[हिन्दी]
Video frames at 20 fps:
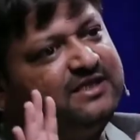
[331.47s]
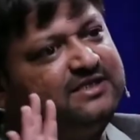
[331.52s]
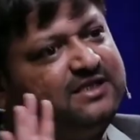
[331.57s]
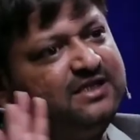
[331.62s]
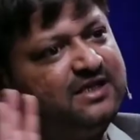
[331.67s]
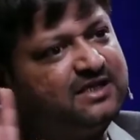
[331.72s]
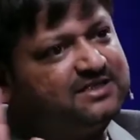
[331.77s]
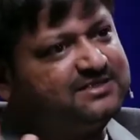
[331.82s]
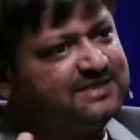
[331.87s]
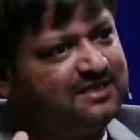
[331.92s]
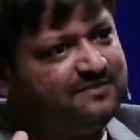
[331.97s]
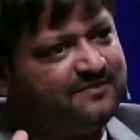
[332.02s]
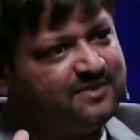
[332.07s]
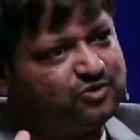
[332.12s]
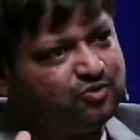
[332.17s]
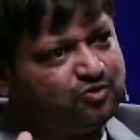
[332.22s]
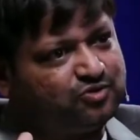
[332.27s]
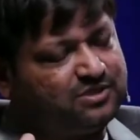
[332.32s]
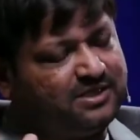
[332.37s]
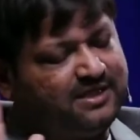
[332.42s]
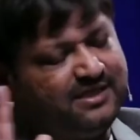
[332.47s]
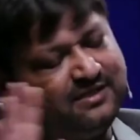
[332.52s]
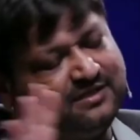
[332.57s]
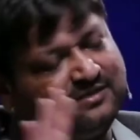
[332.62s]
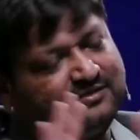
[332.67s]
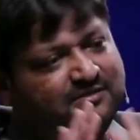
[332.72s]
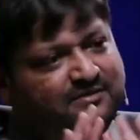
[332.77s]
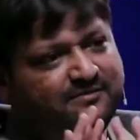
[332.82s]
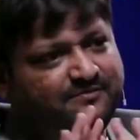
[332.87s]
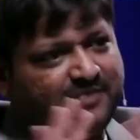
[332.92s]
एक दिन अगर साल में सोच लें
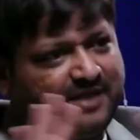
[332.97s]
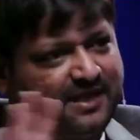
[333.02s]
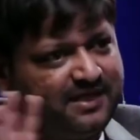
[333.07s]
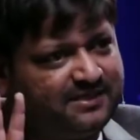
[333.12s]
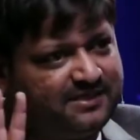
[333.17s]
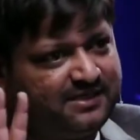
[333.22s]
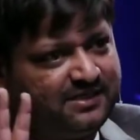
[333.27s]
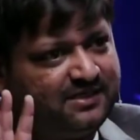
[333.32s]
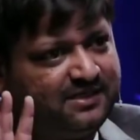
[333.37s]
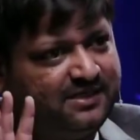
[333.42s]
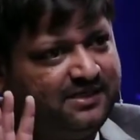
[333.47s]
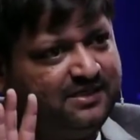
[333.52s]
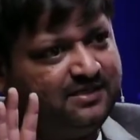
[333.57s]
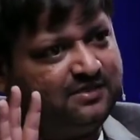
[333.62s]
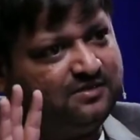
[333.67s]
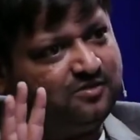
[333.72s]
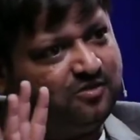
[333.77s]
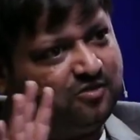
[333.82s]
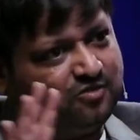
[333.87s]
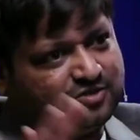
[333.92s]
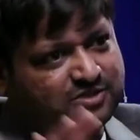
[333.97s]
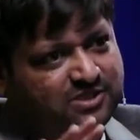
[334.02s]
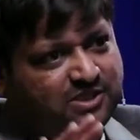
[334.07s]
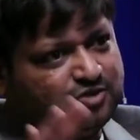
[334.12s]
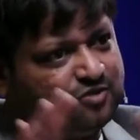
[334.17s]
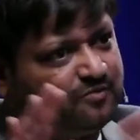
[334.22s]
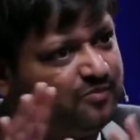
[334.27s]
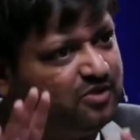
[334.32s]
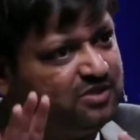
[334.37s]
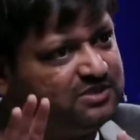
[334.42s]
प्लान कर लें और उसके
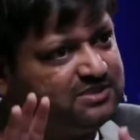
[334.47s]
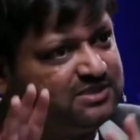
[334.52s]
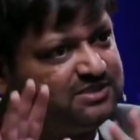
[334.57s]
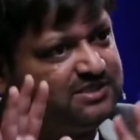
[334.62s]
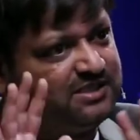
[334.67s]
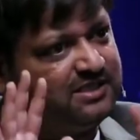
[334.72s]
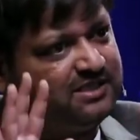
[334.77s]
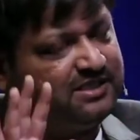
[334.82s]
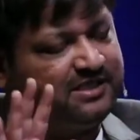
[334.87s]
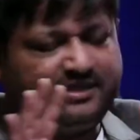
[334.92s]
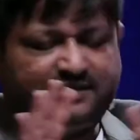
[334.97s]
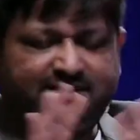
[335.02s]
लिए जो पॉलिसी चाहिए ले